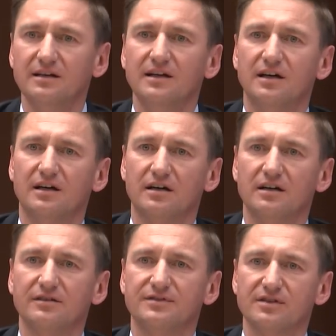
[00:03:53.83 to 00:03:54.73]
E,
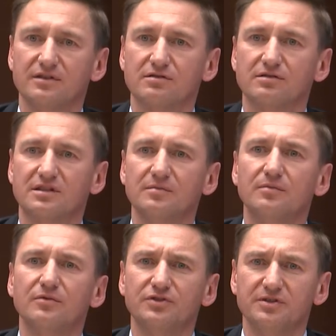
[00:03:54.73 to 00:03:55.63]
w związku z tym
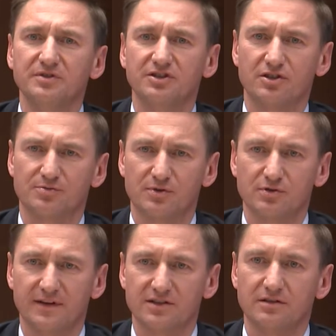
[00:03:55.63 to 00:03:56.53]
musimy się też
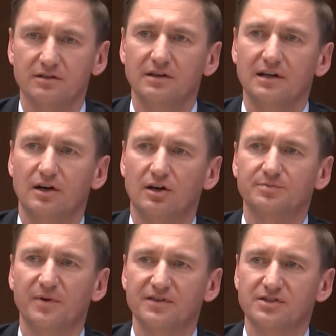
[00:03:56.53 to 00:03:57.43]
poczuwać do
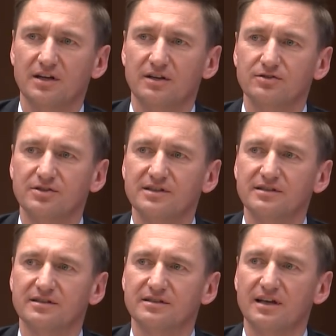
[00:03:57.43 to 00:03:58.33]

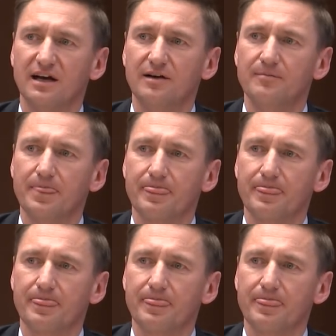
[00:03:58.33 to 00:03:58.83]
odpowiedzialności za